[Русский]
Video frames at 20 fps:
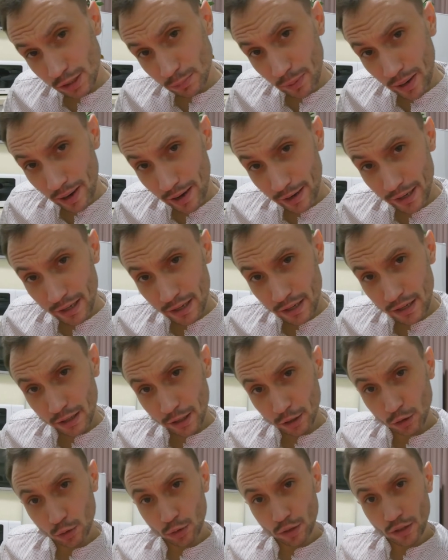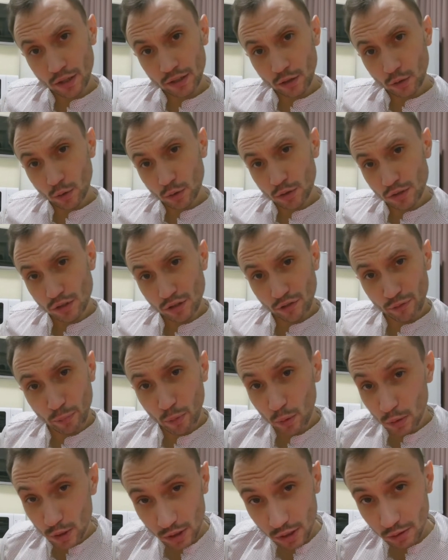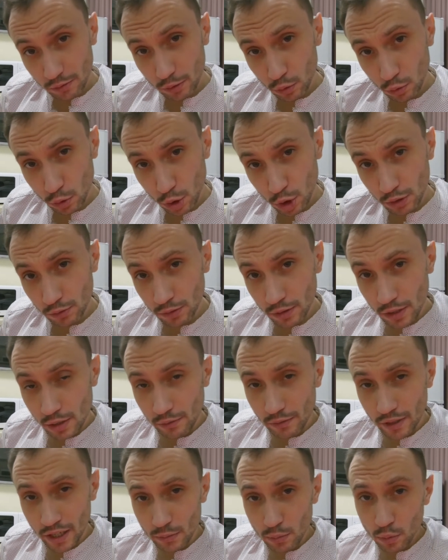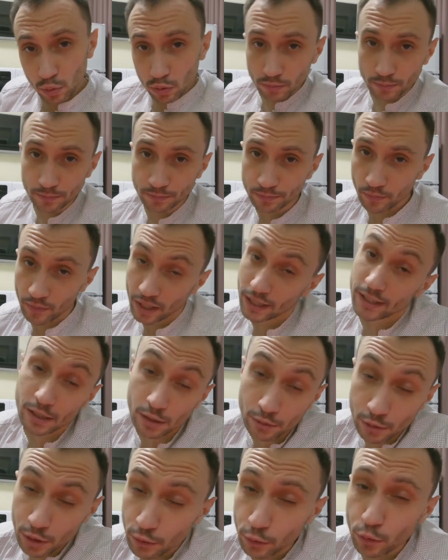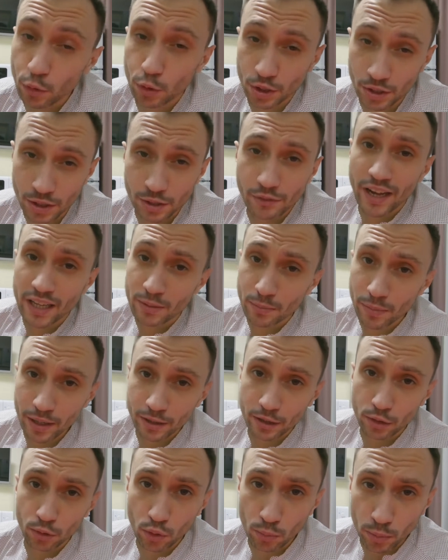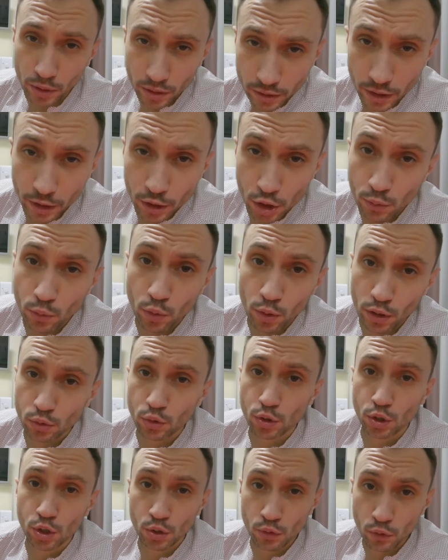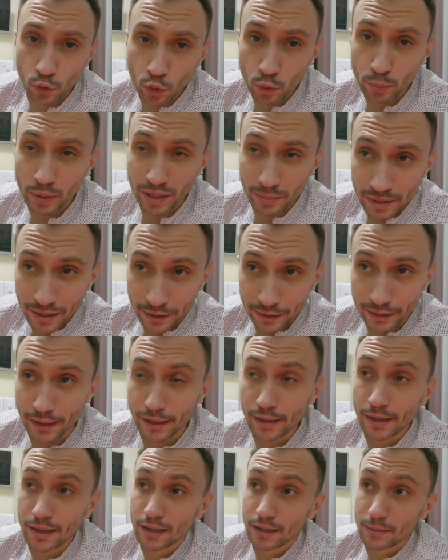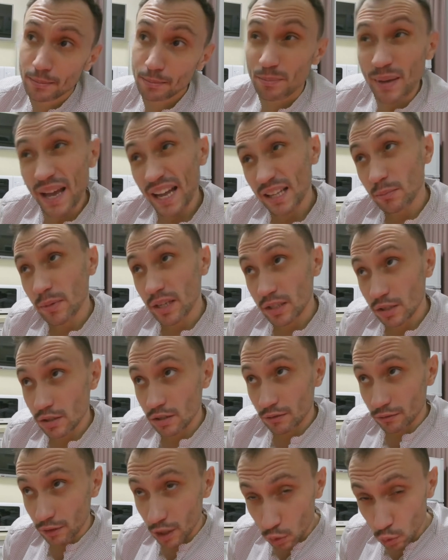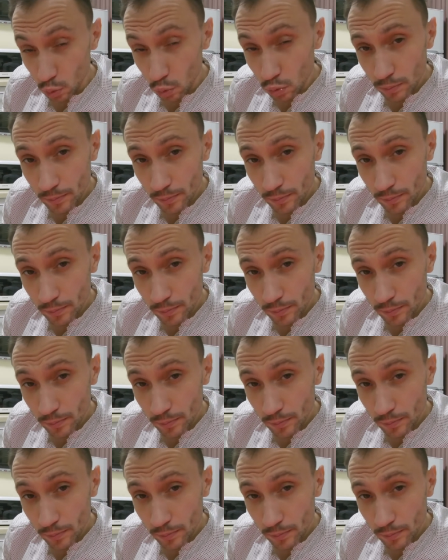с парой, которая находится в поиске ведущего на свадьбу. Если вы не в курсе свадьба — это то, благодаря чему я существую примерно 5 месяцев в году.